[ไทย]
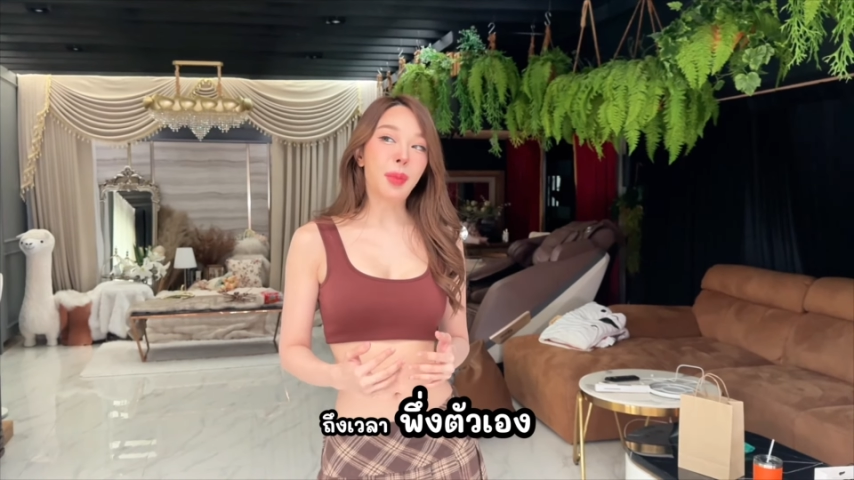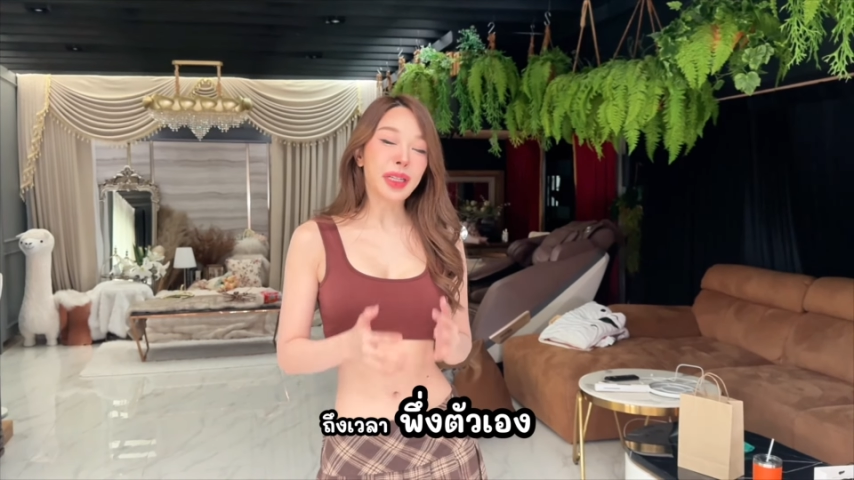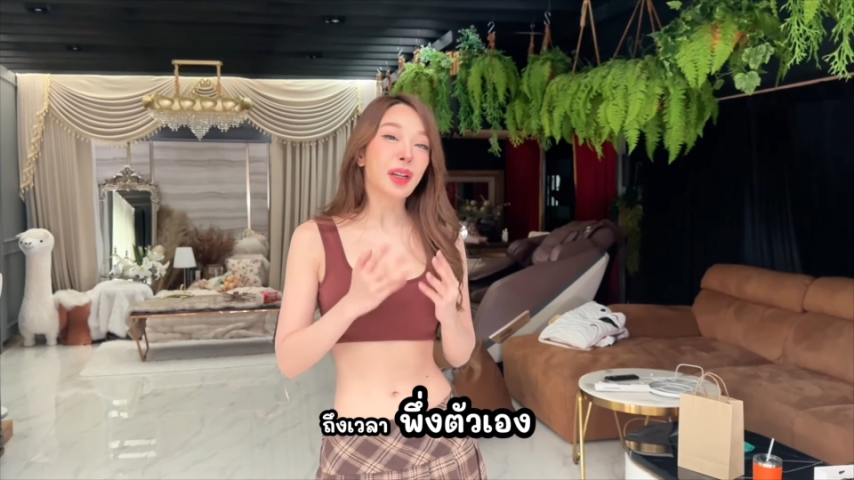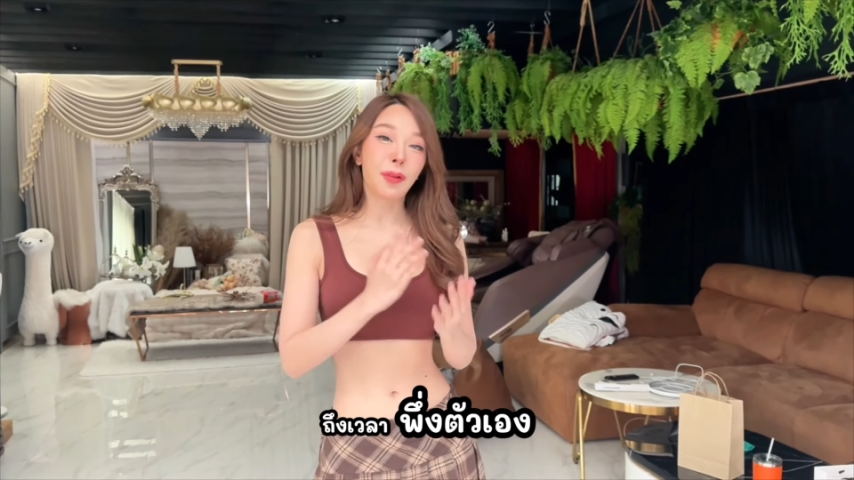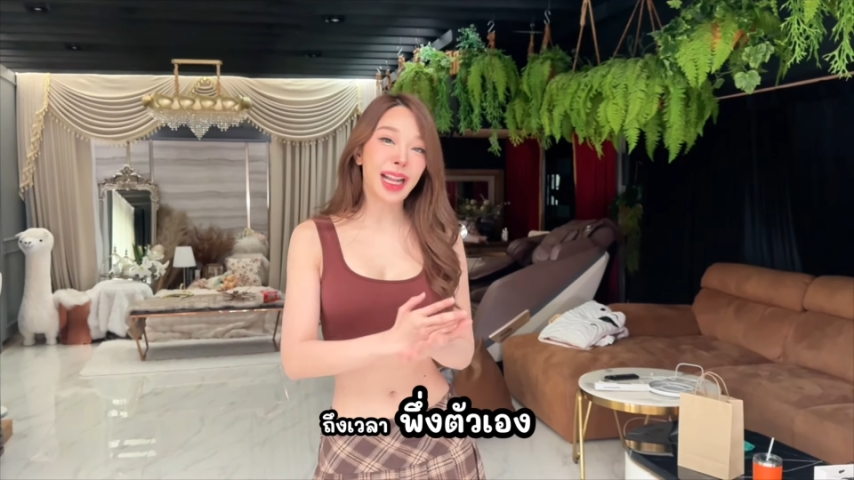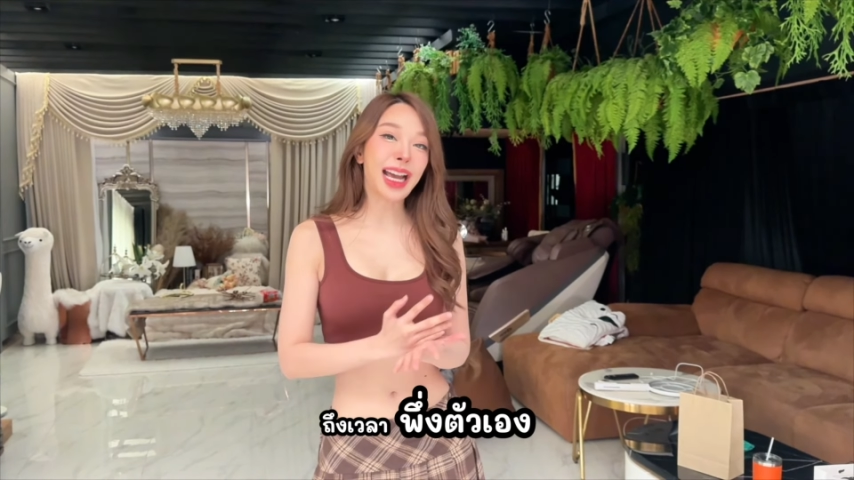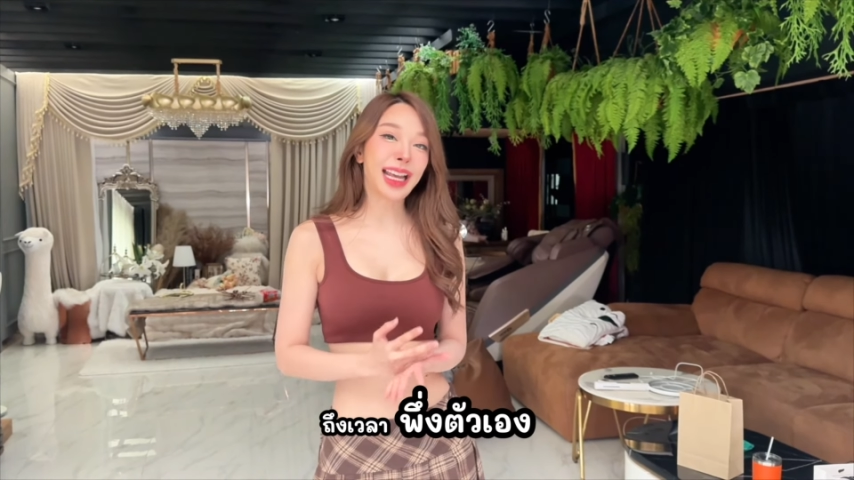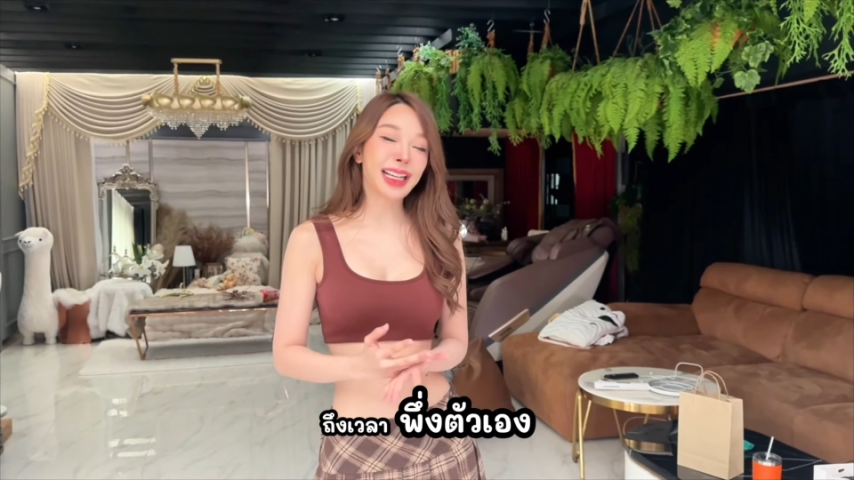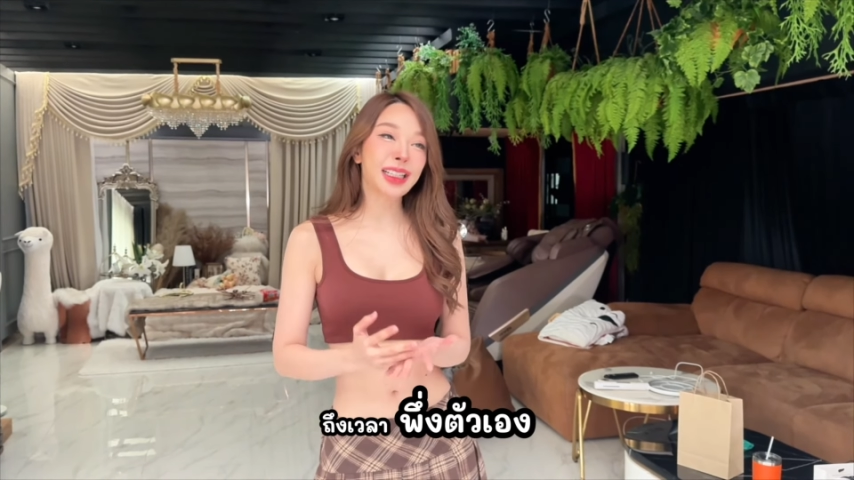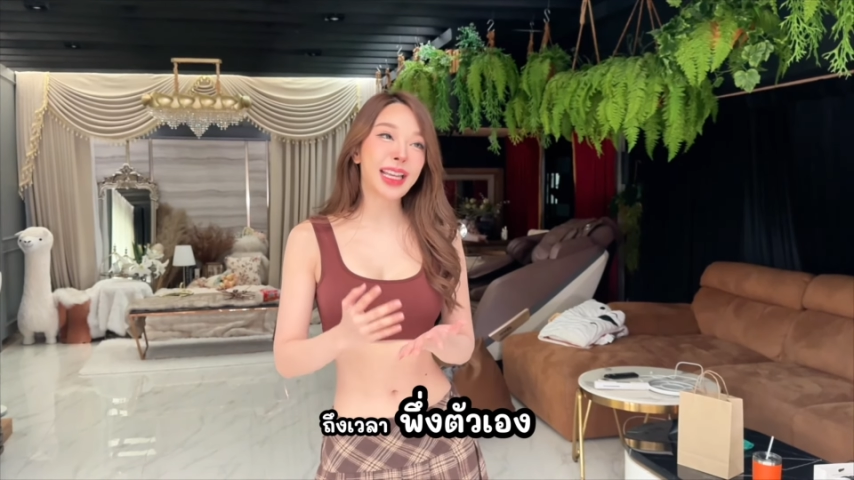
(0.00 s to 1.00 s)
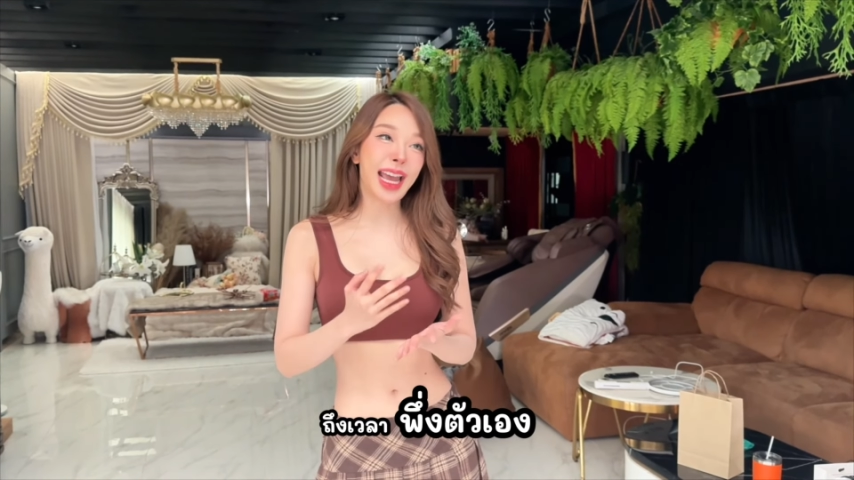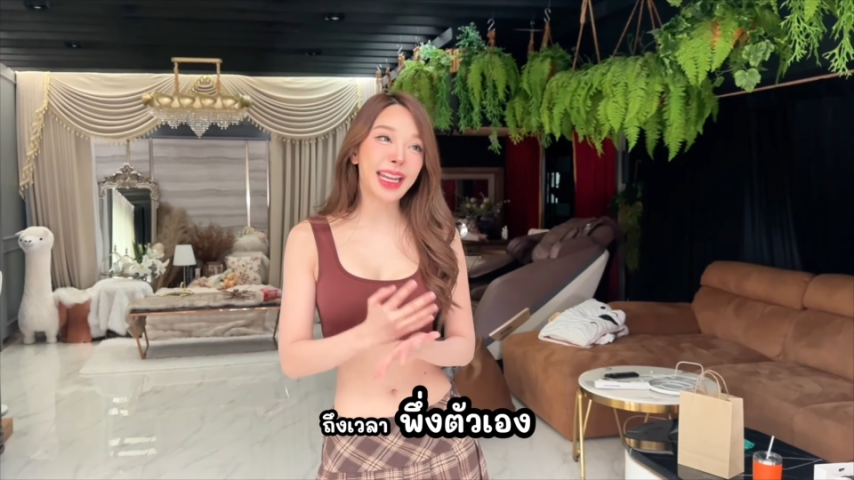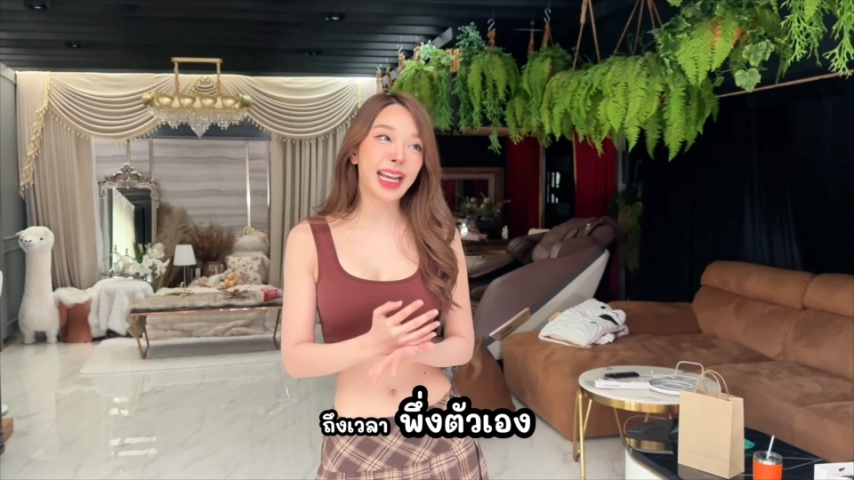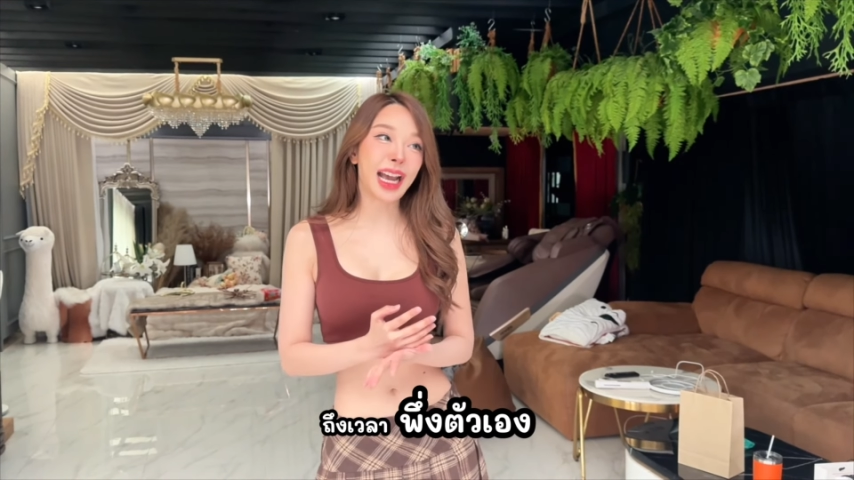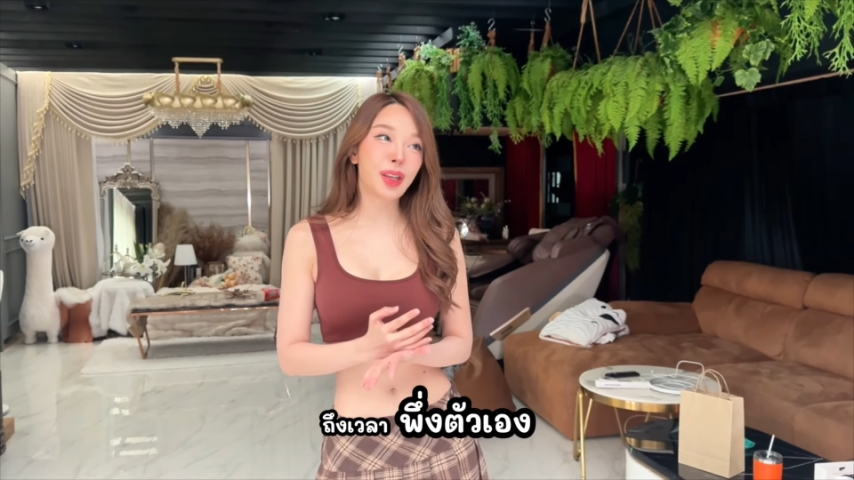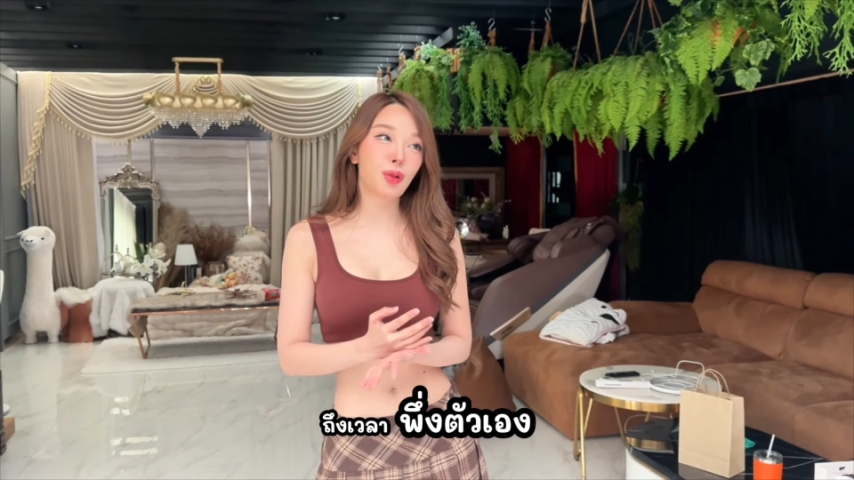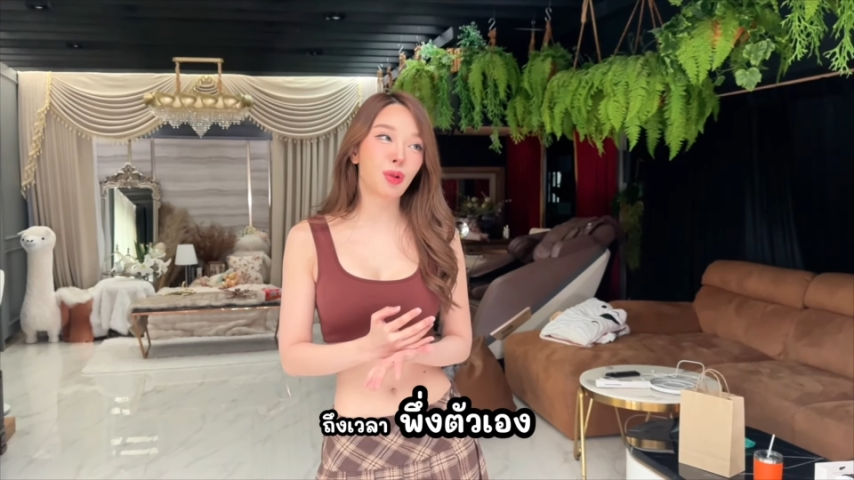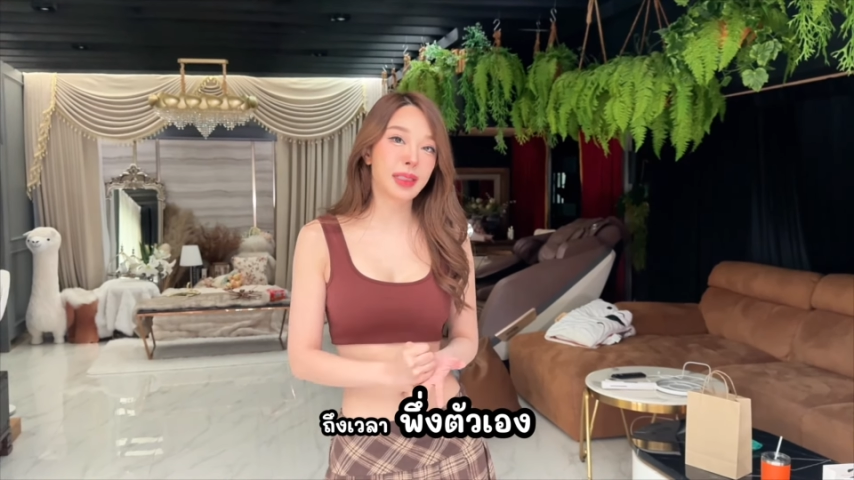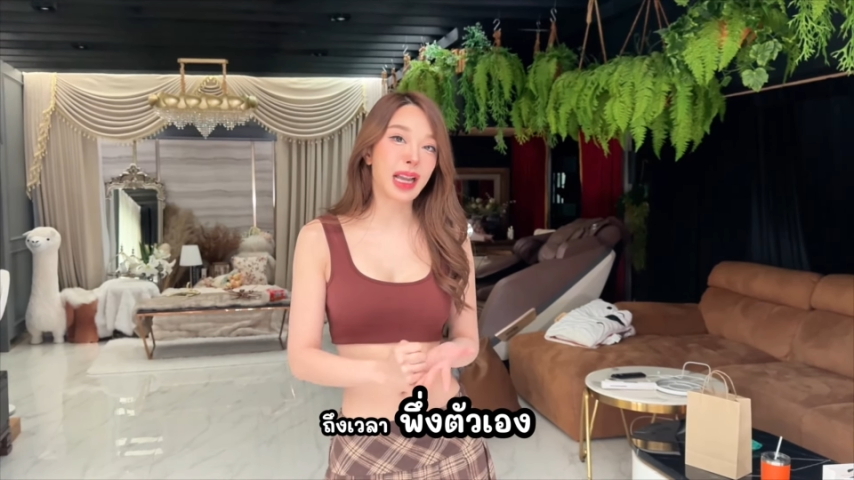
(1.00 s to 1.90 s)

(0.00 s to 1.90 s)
มันถึงเวลาแล้ว คือแย้เนี่ยอายุ